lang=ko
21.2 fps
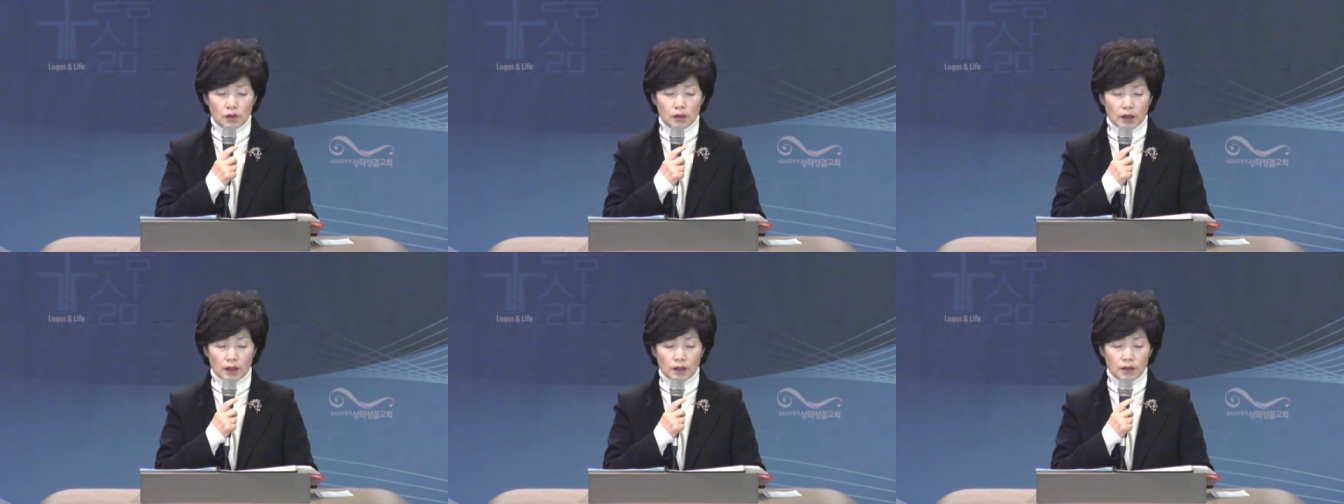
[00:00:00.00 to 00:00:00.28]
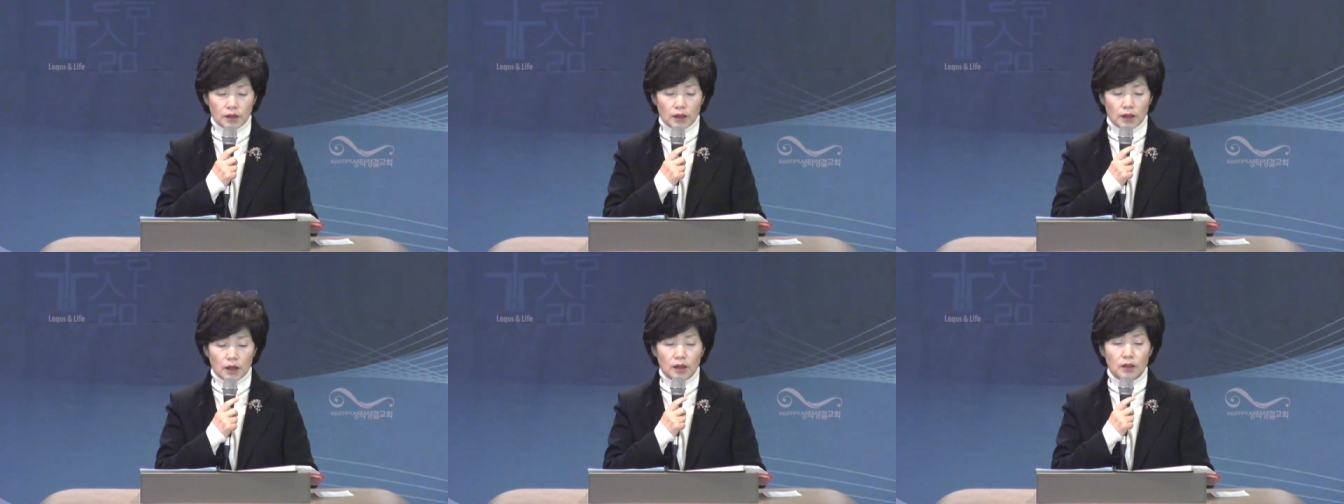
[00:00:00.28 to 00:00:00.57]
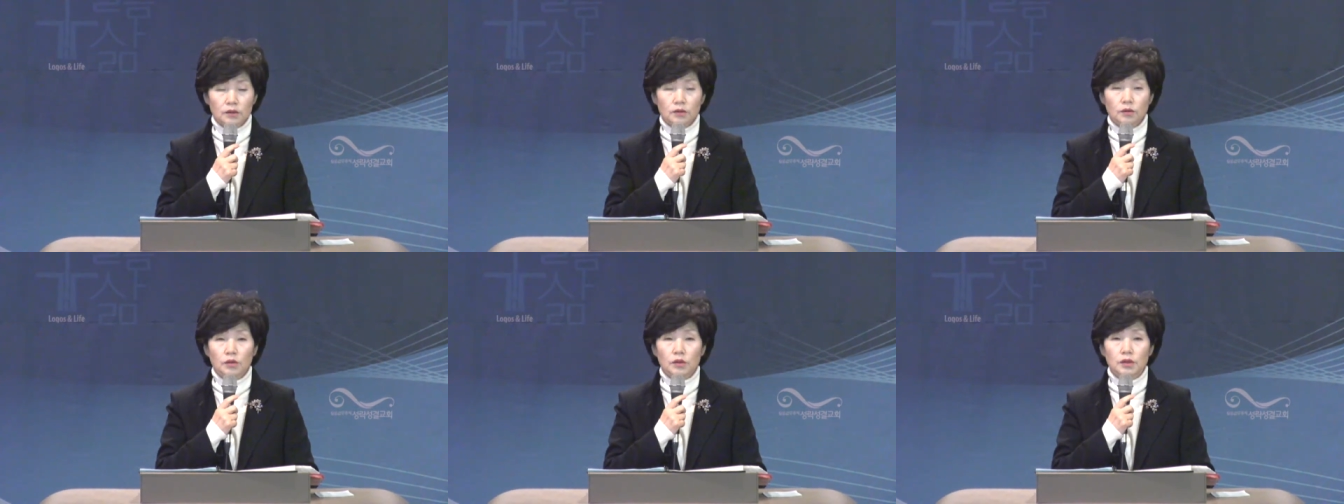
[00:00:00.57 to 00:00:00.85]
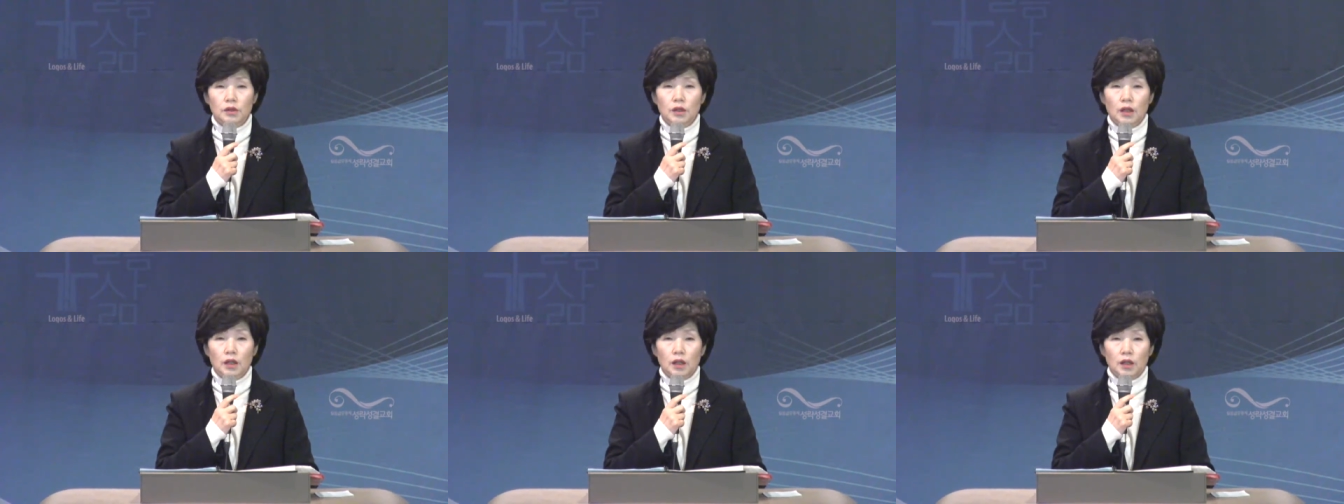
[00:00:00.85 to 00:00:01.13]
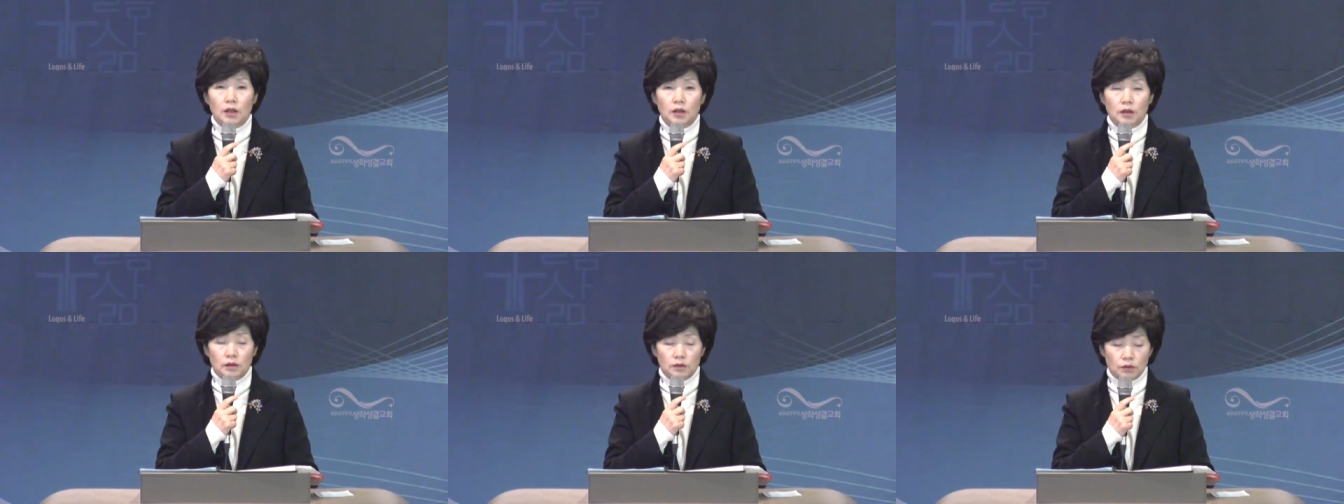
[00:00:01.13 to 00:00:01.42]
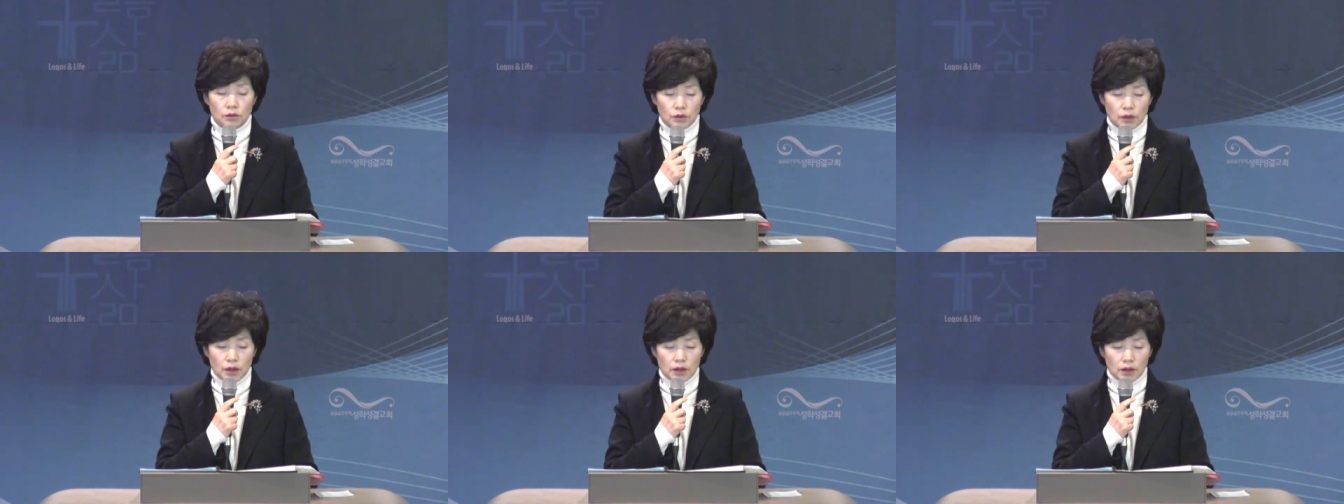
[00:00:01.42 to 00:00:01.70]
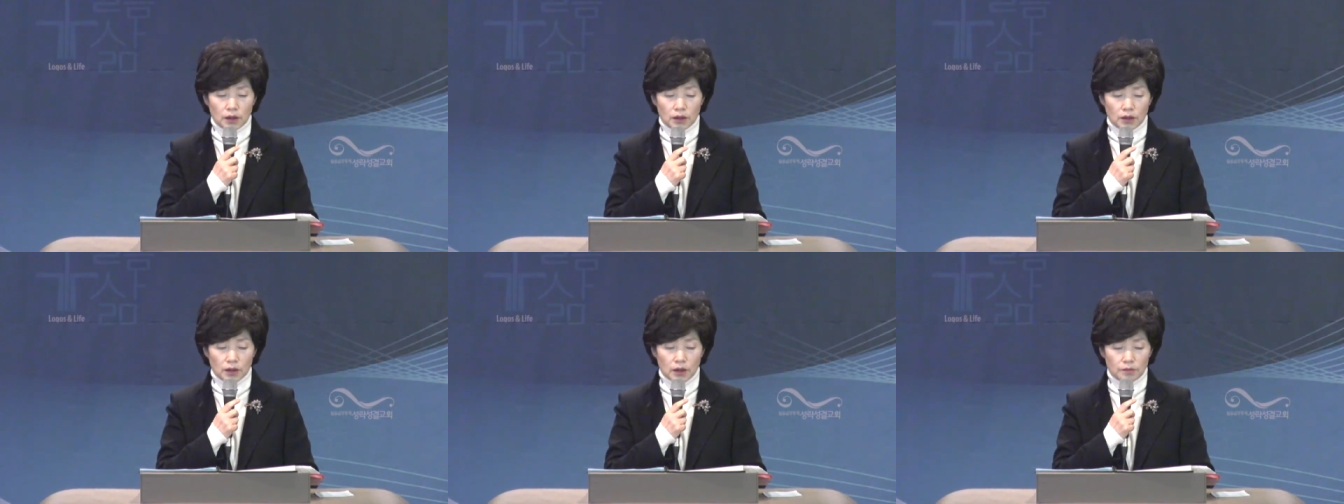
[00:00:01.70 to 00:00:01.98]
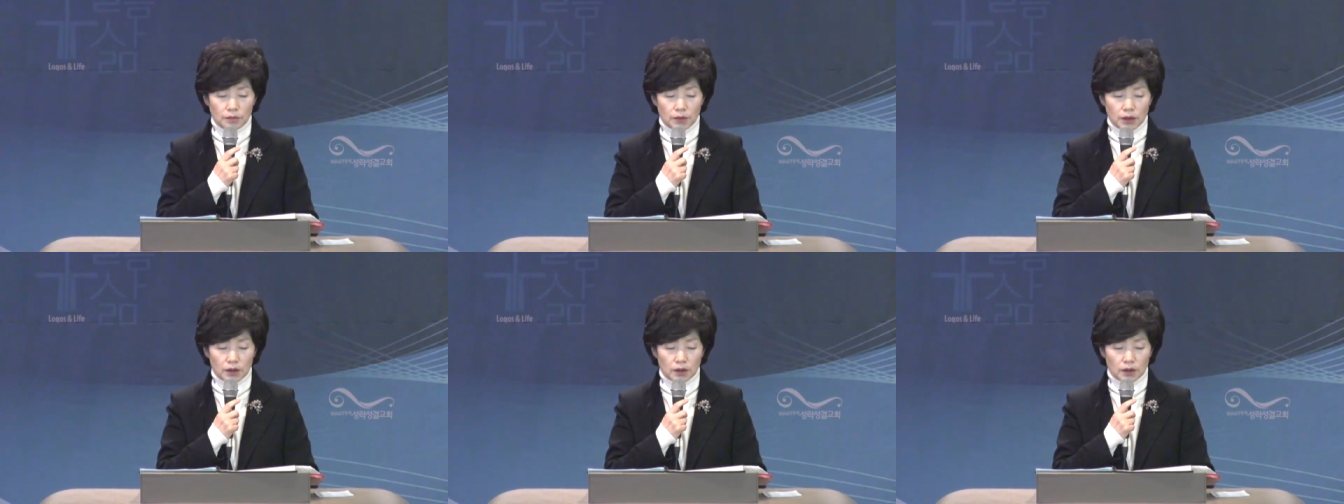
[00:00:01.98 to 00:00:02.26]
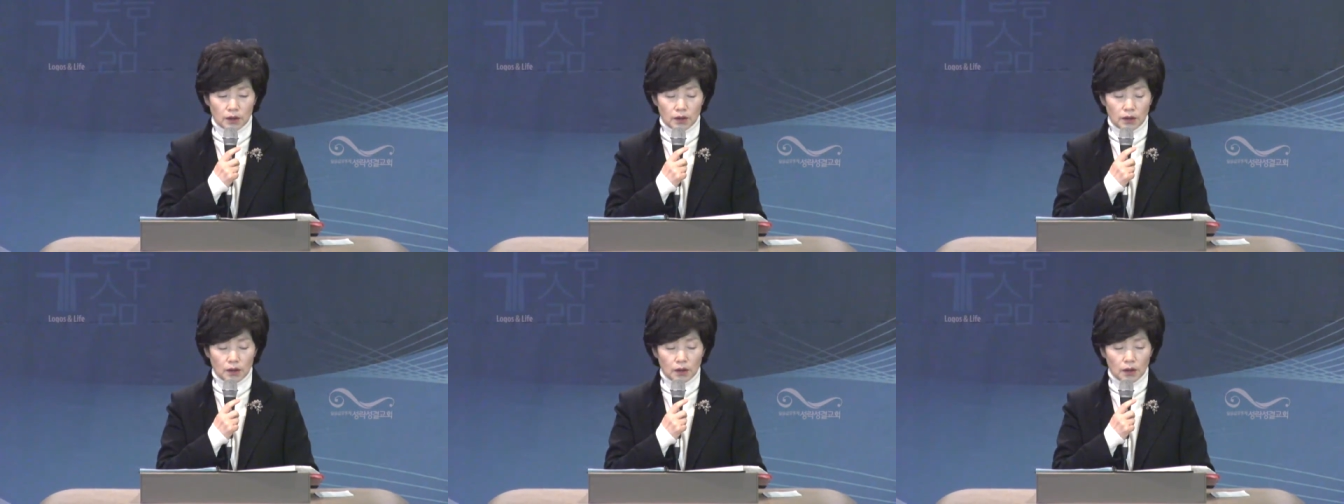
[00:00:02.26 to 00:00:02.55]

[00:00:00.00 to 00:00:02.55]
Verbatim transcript: 가야 하는 것이라고 생각합니다.